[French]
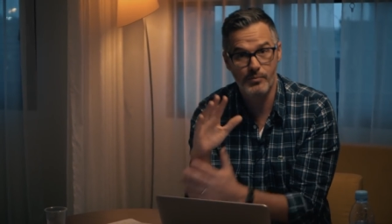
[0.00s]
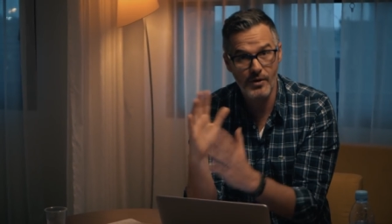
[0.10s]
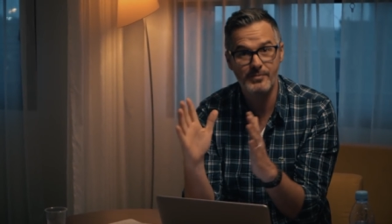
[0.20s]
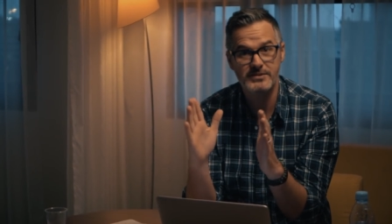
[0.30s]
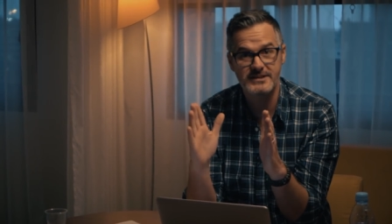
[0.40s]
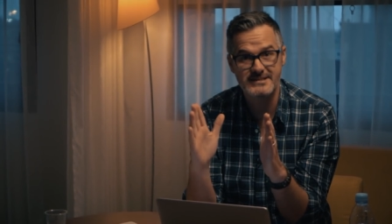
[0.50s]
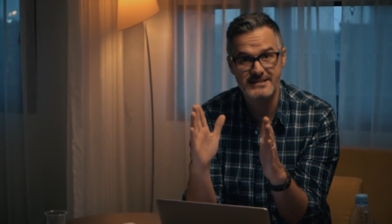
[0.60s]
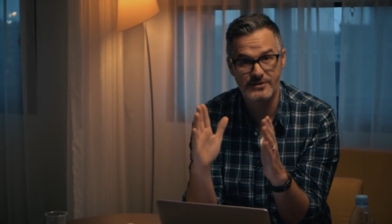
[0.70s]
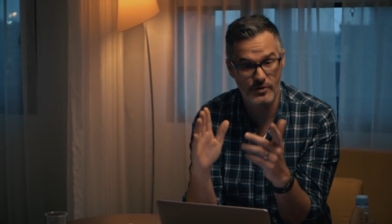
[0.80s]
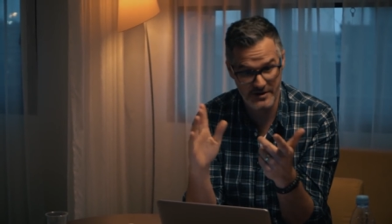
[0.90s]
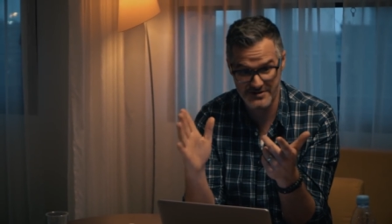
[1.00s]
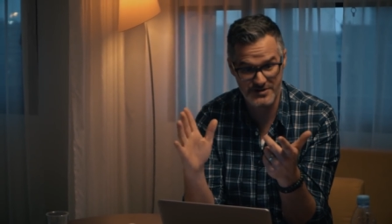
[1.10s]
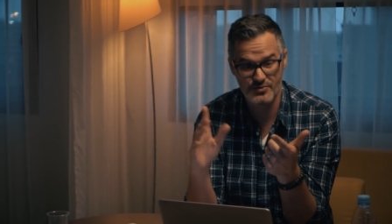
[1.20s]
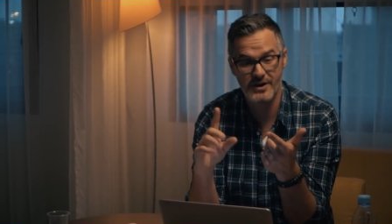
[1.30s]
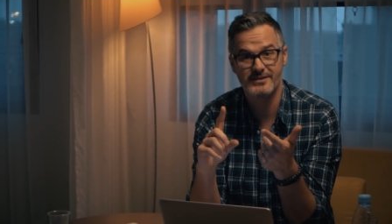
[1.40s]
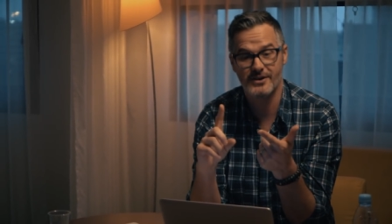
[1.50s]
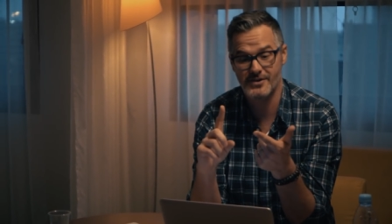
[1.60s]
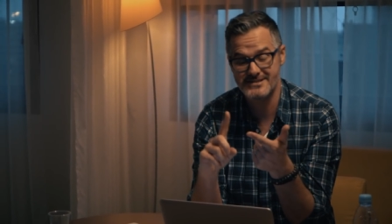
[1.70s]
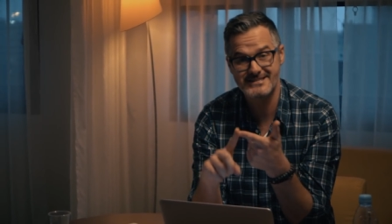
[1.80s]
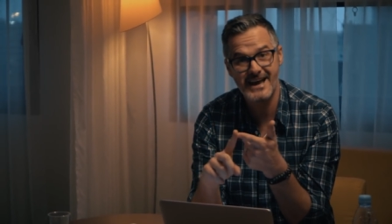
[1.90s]
peu importe ce que c'est. Donc, que ce soit
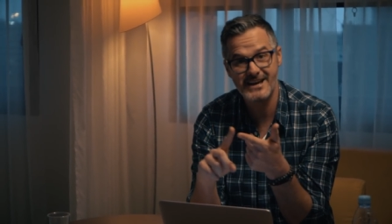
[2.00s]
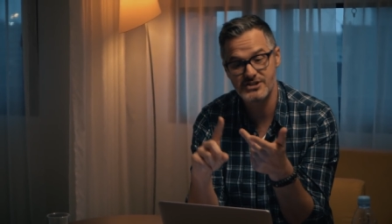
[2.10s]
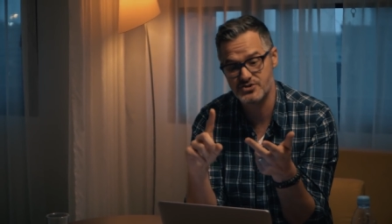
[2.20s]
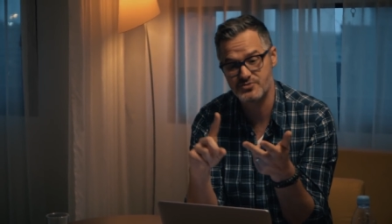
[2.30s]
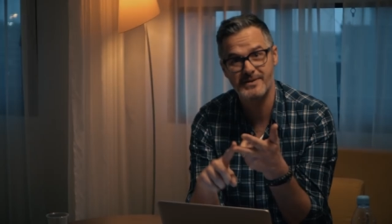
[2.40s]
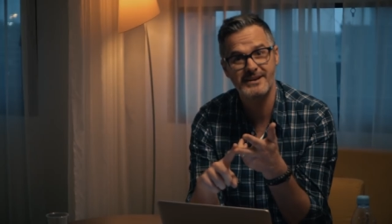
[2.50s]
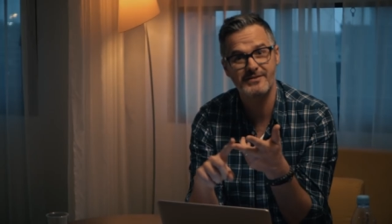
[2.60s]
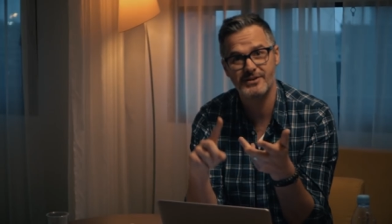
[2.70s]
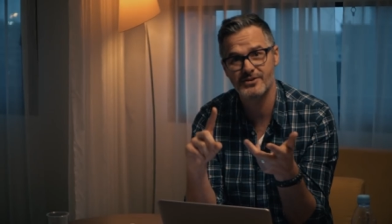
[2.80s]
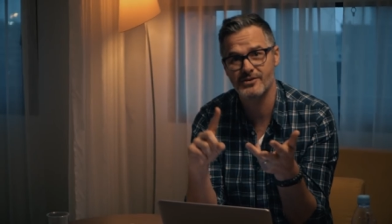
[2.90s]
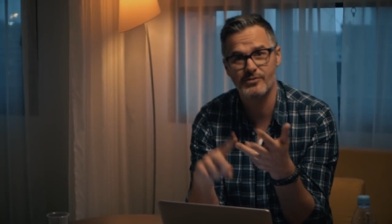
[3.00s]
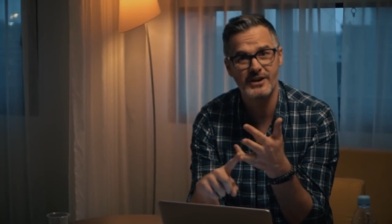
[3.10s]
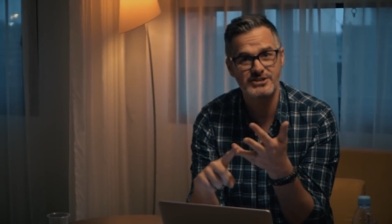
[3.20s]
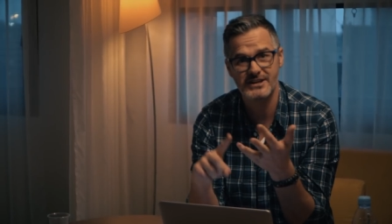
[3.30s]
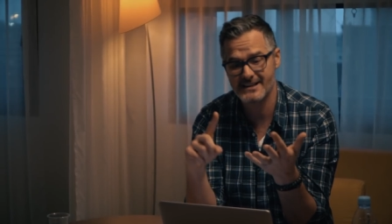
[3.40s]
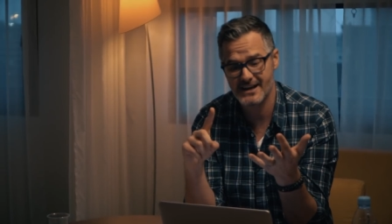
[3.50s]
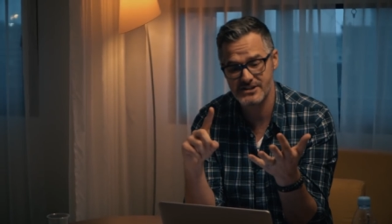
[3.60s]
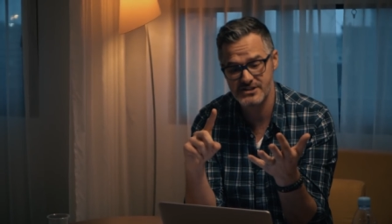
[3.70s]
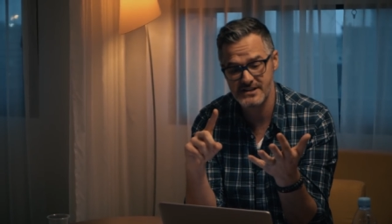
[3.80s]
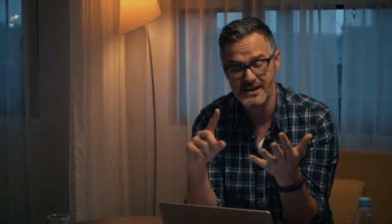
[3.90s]
un stage, du bénévolat, un voyage à
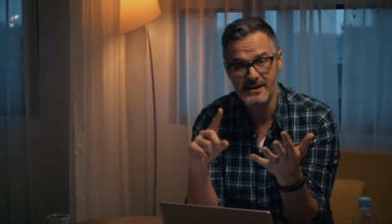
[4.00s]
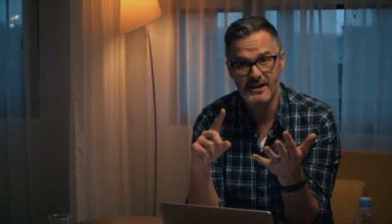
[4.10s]
l'étranger,